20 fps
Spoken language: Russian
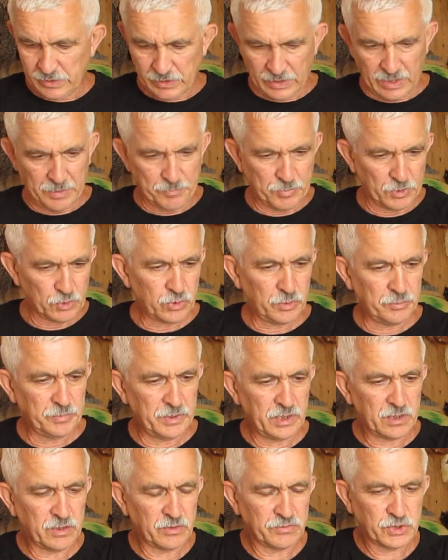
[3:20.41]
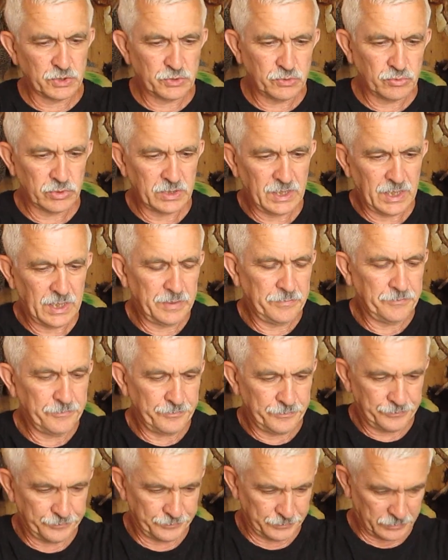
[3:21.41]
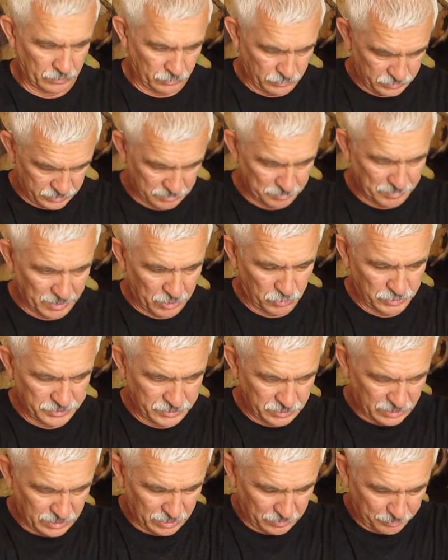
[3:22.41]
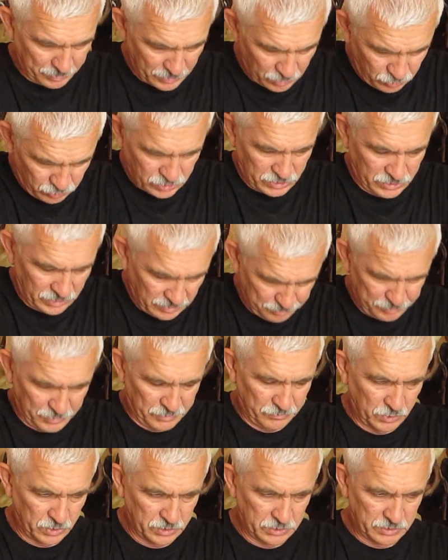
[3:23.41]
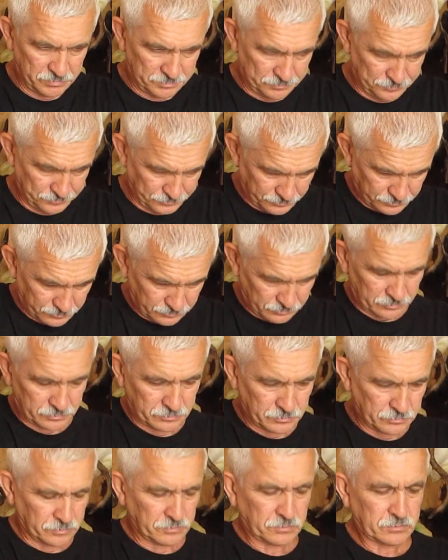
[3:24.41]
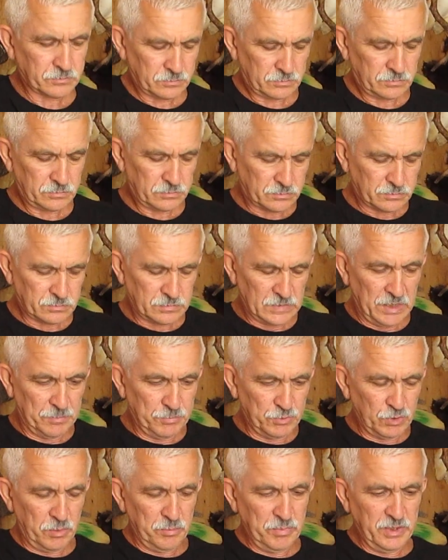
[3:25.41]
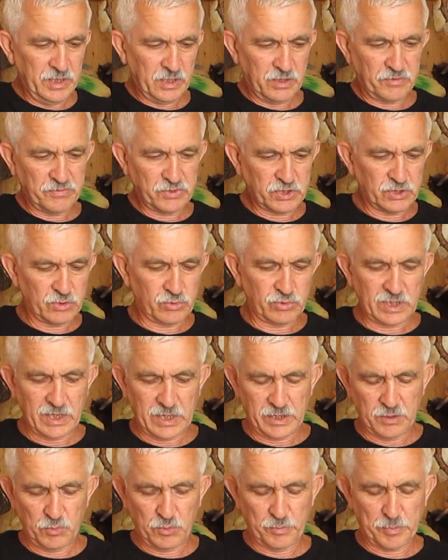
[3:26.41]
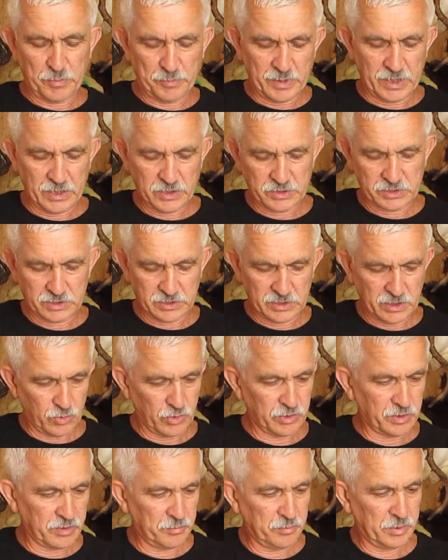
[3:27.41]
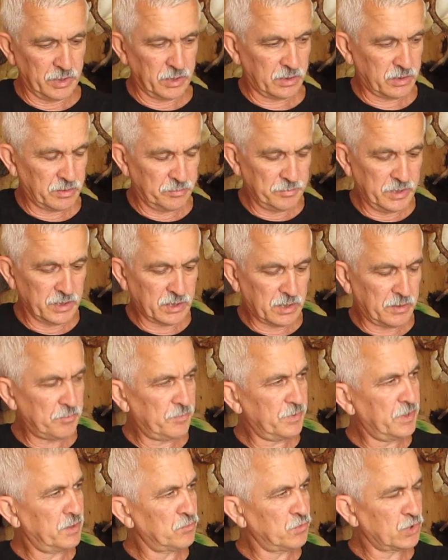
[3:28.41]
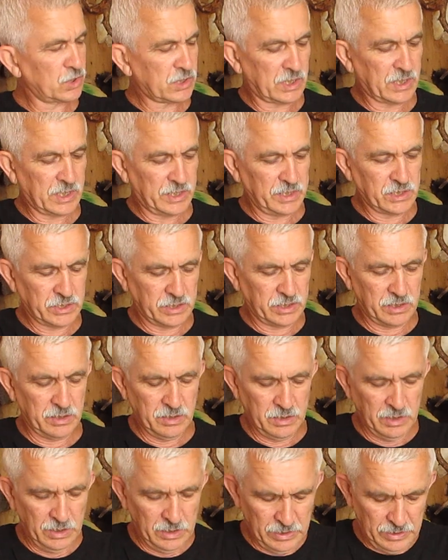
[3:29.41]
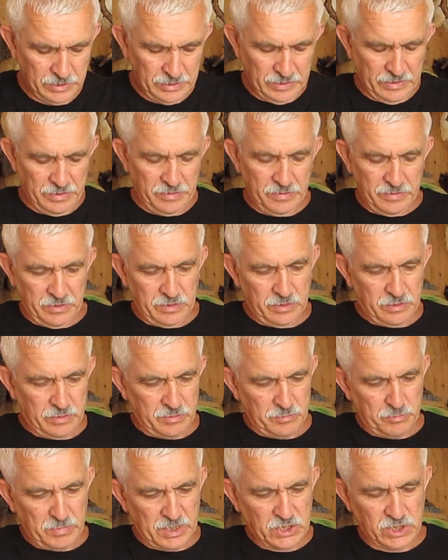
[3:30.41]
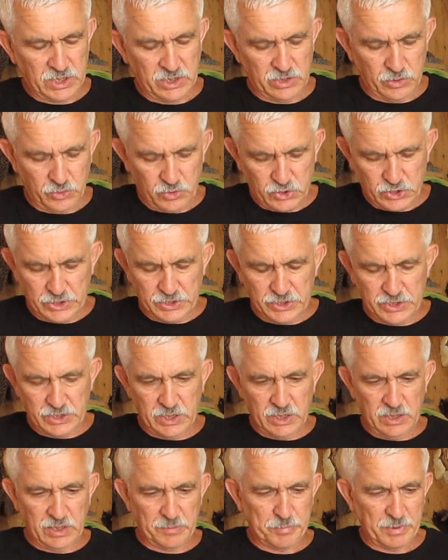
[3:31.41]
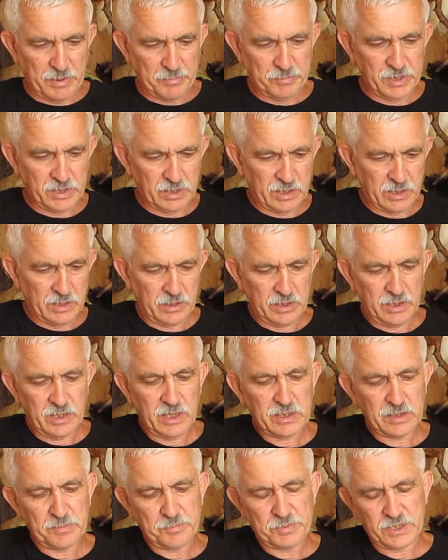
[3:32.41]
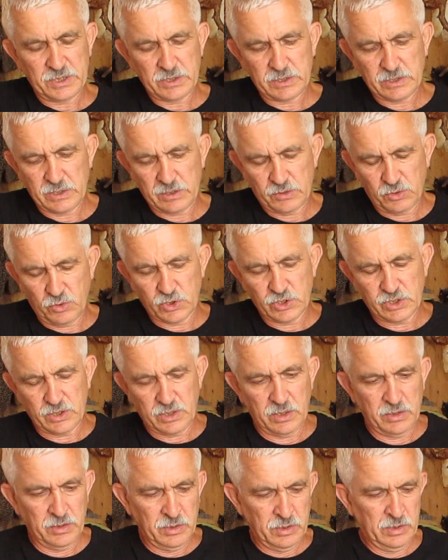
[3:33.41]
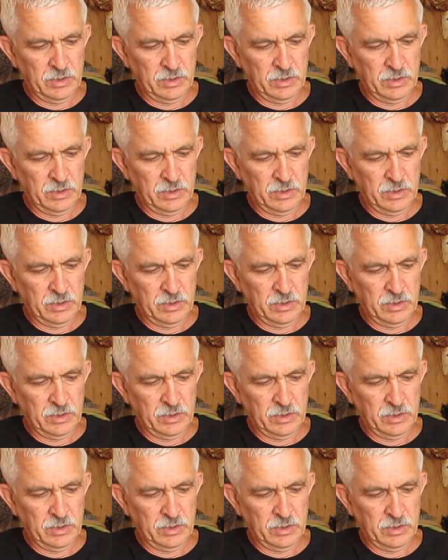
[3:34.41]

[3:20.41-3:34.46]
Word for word: а потом, ехавший сюда, он заморозил, как положено, привез. А потом, ехавший туда, ему попалась на дороге белка. Белка немножко, конечно, машиной очень сильно побита. Эта птица тоже